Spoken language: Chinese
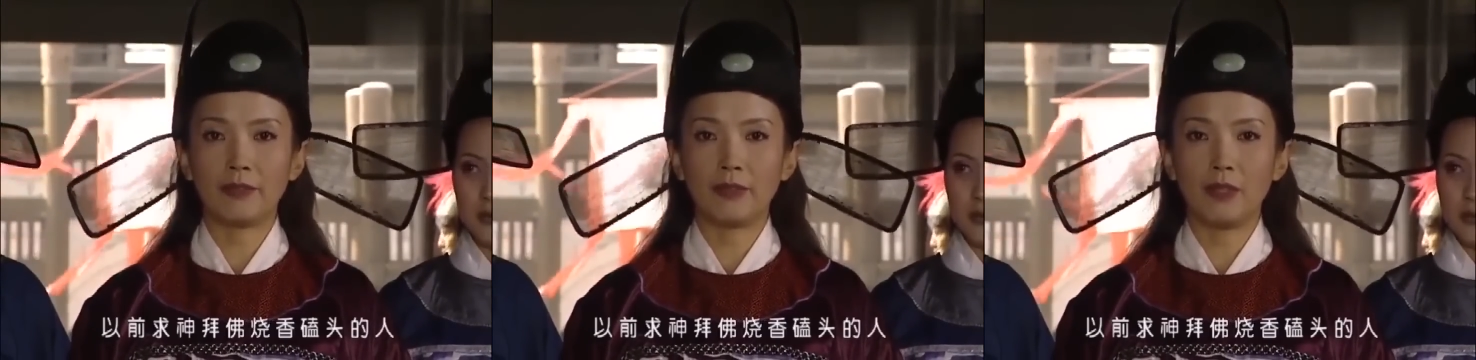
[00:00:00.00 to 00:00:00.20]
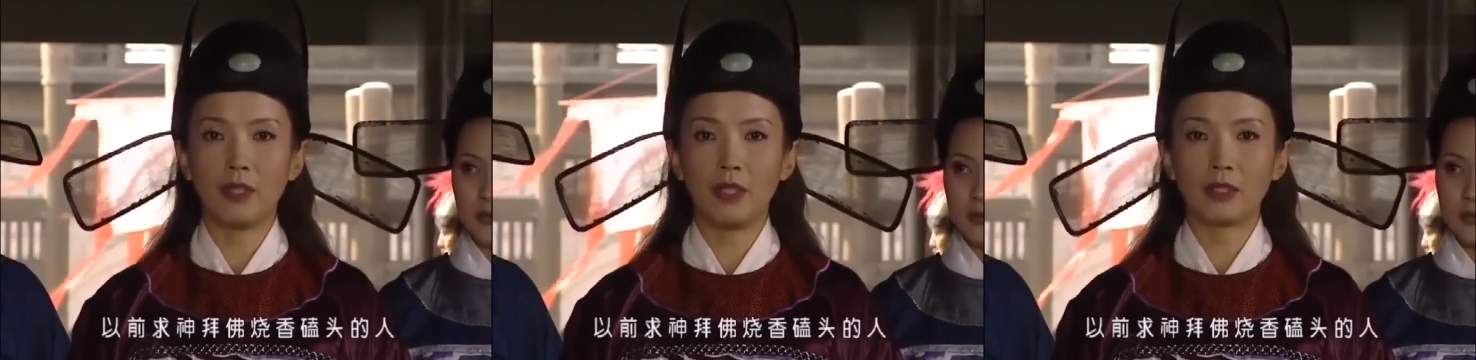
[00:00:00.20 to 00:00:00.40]

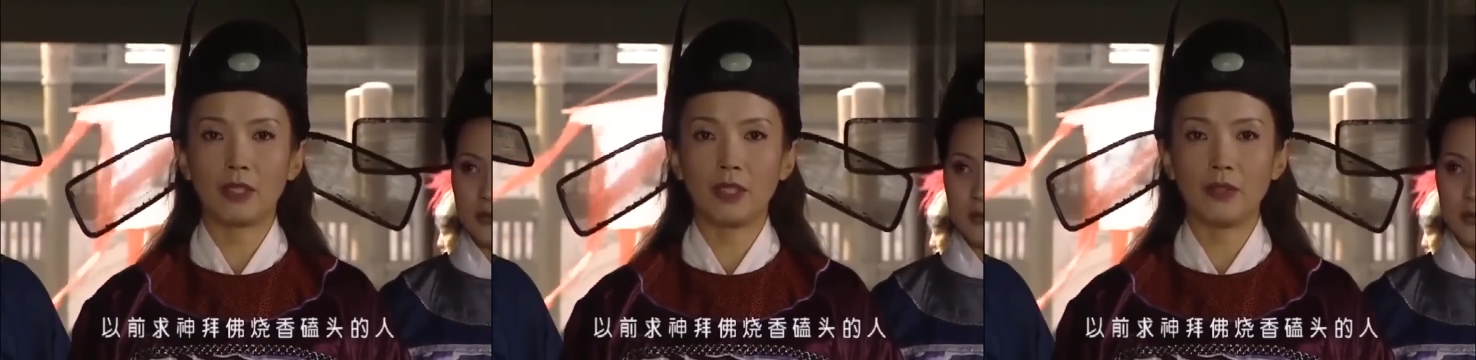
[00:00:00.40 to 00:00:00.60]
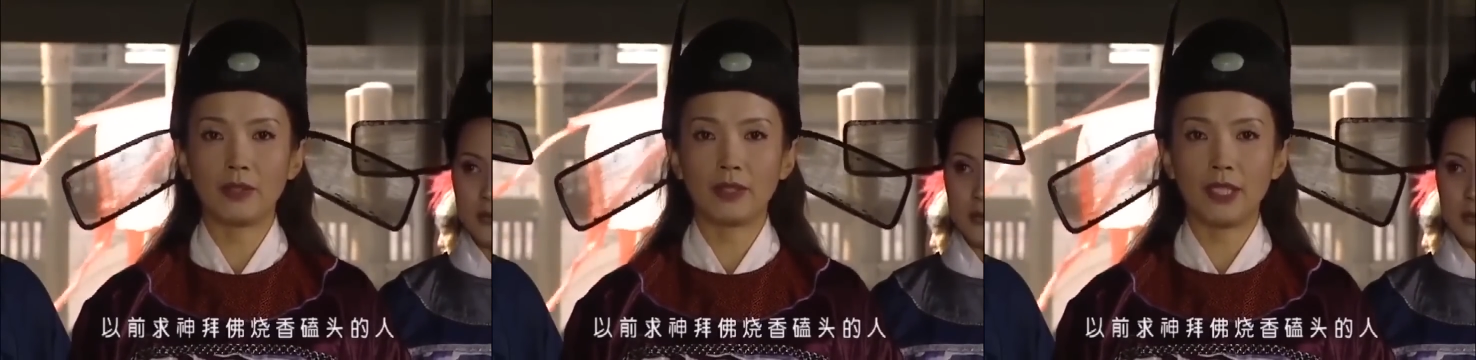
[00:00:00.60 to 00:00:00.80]
拜
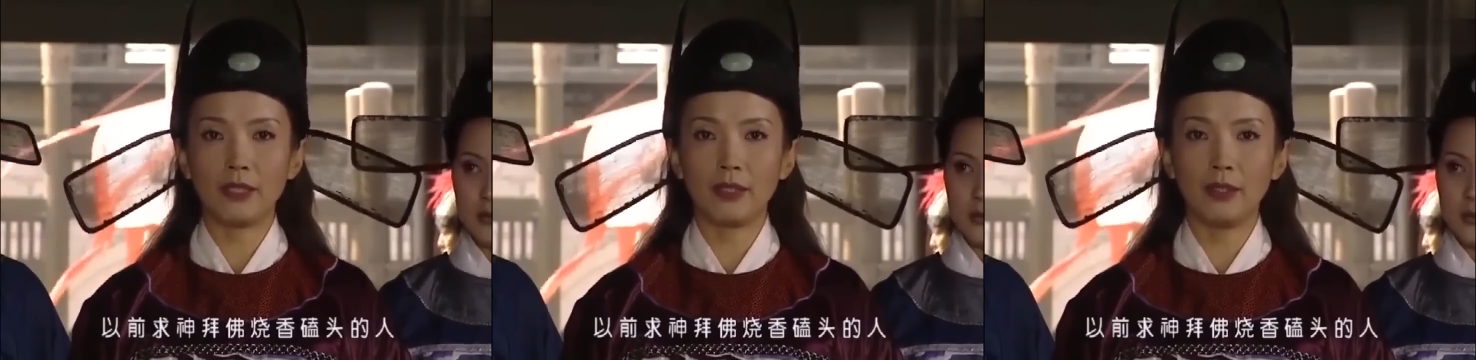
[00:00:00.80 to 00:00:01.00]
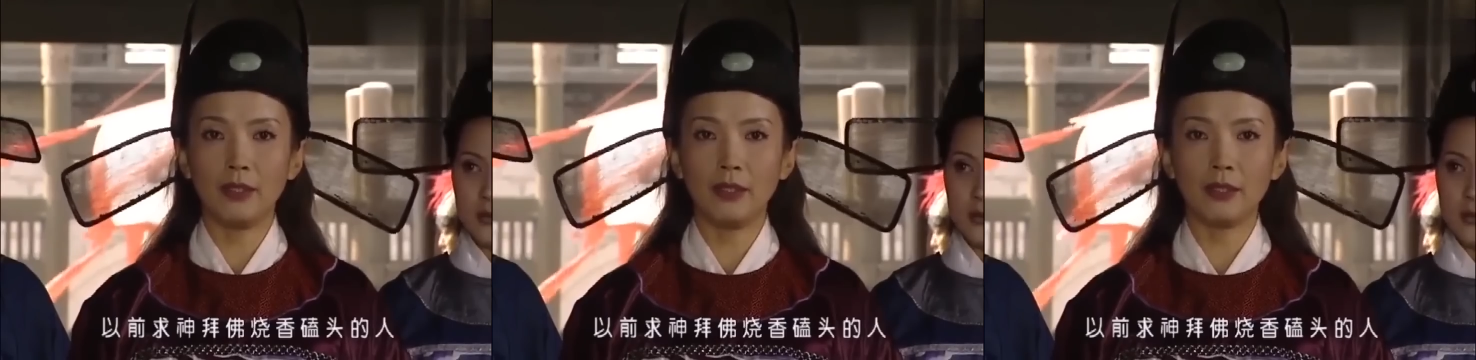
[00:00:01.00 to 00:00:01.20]
佛、烧
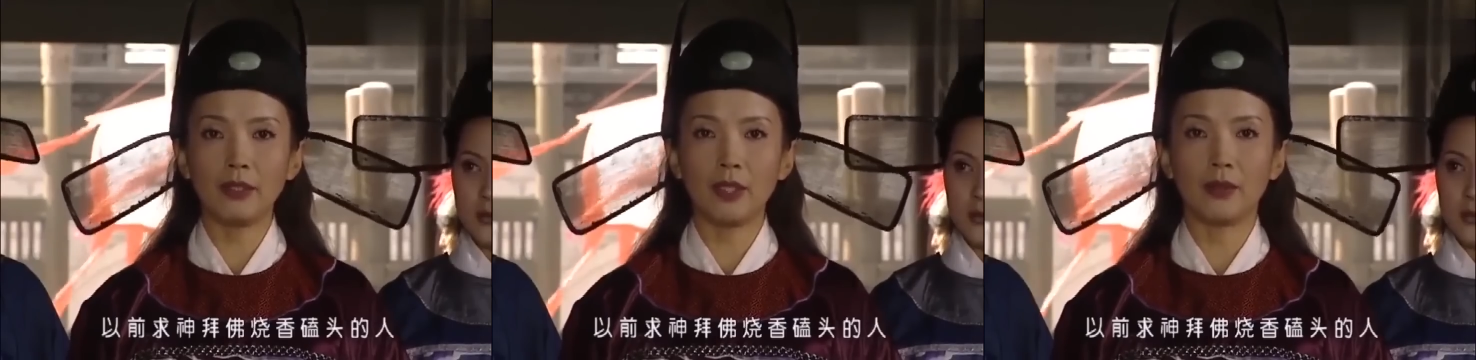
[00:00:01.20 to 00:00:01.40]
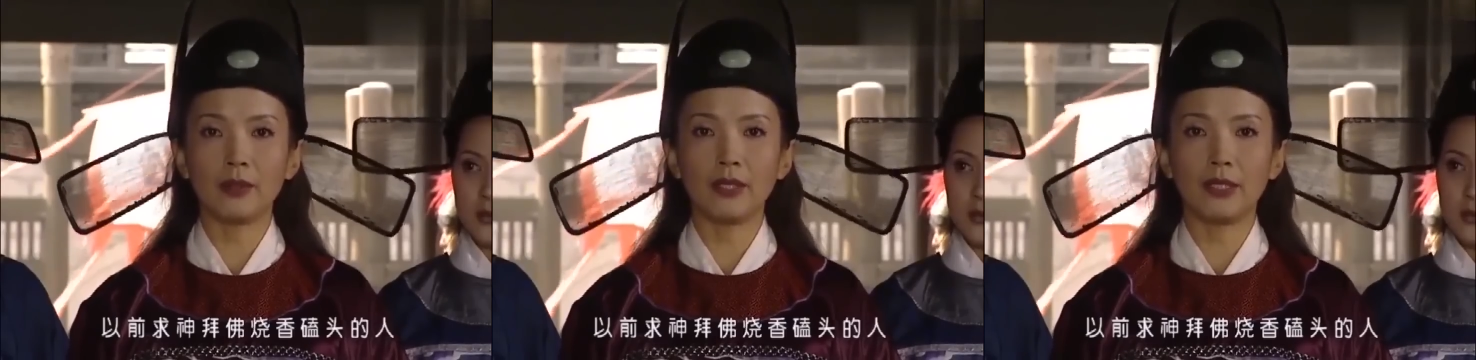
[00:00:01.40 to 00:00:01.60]
香
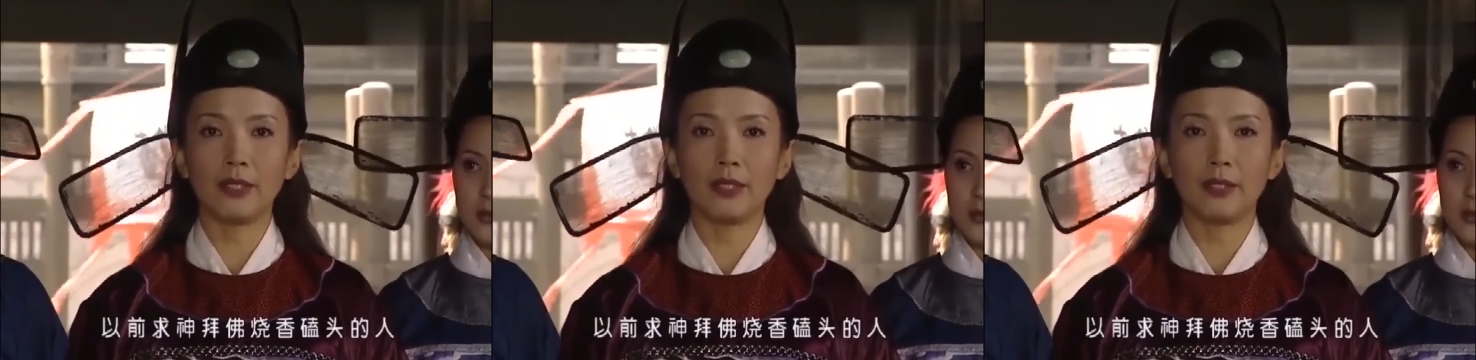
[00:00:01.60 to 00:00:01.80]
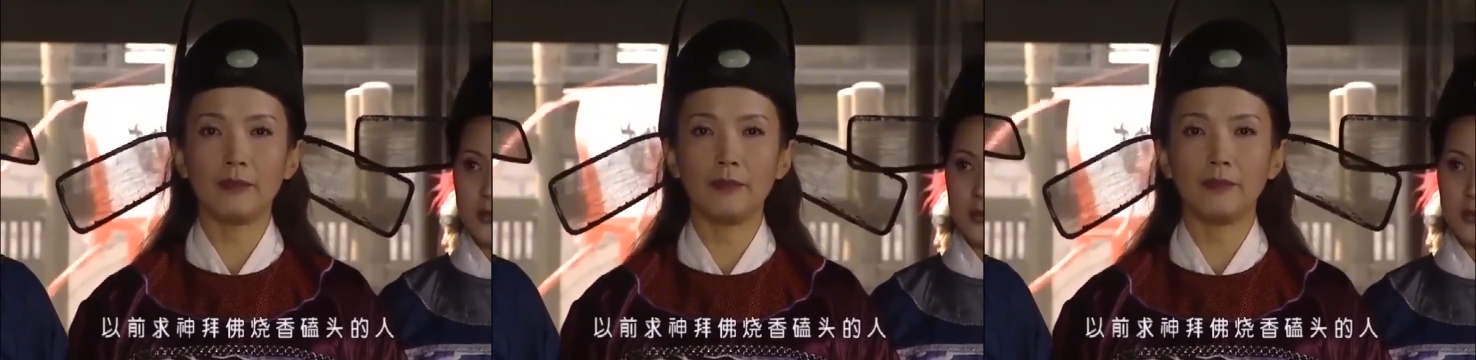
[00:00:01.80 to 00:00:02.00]
磕头
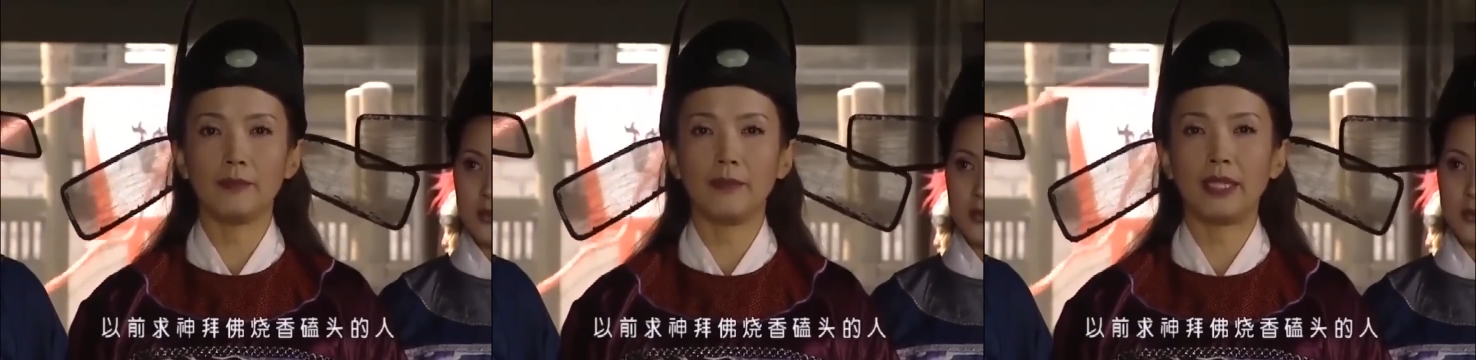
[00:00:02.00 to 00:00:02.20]
的人，